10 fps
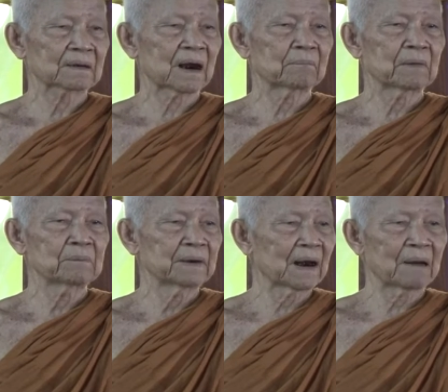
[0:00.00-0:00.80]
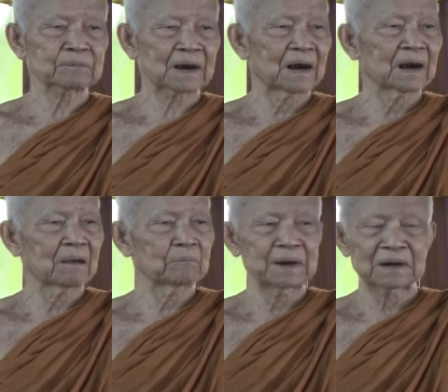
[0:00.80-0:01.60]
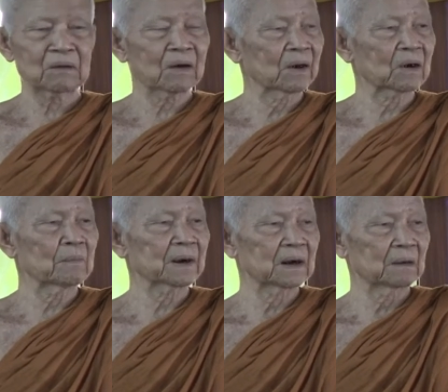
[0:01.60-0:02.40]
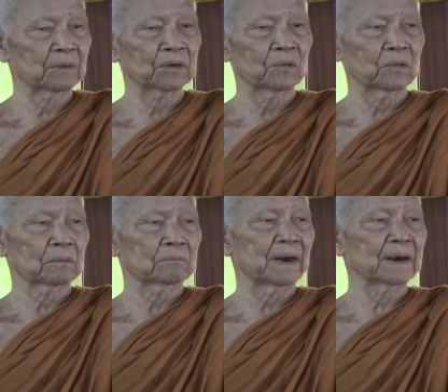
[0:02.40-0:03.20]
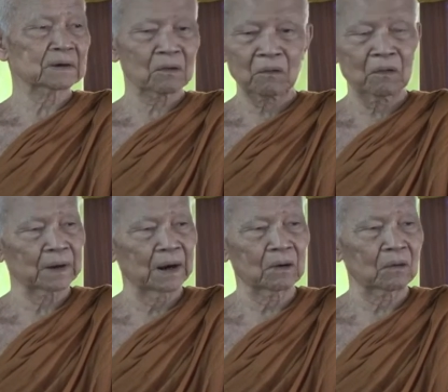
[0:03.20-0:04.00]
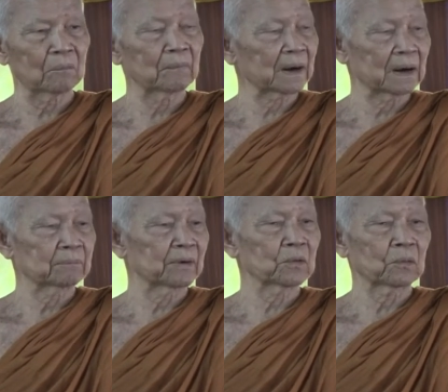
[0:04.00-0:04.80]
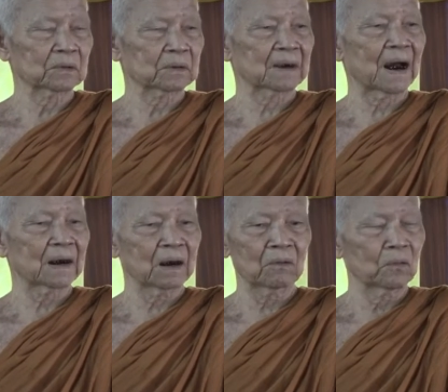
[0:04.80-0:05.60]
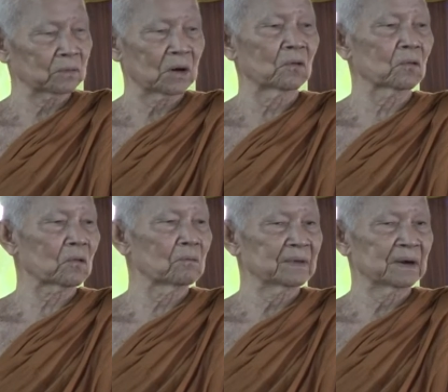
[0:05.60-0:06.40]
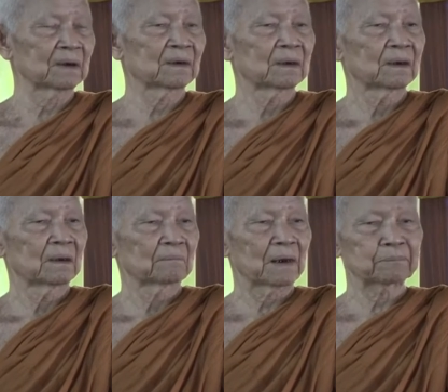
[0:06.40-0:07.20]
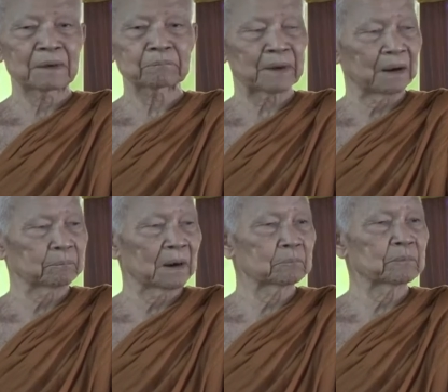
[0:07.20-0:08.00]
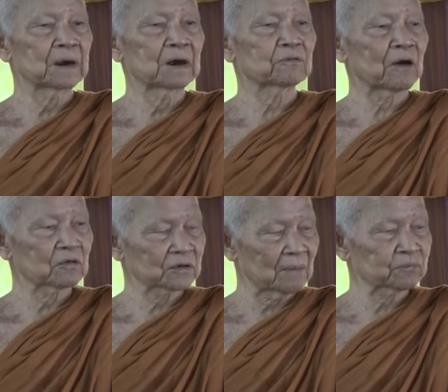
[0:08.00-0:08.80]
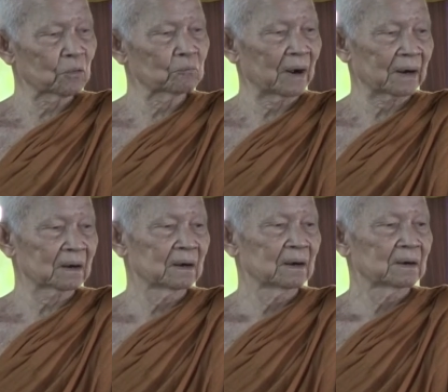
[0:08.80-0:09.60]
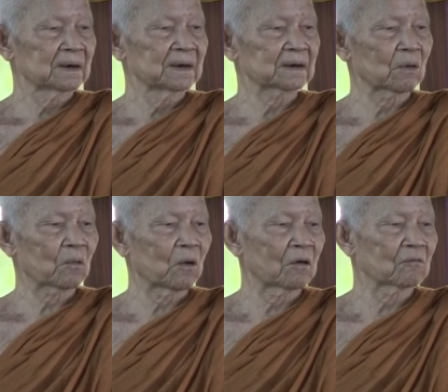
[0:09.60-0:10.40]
ถ้าไม่มีน้ำใจแล้วมีเท่าไหร่ก็ไม่เกิดประโยชน์ แม้เจ้าของเองก็ไม่เกิดประโยชน์ตายแล้วหลงนรกก็มีไปเป็นเปรตเป็นผีเฝ้าทรัพย์สมบัติที่เจ้าของ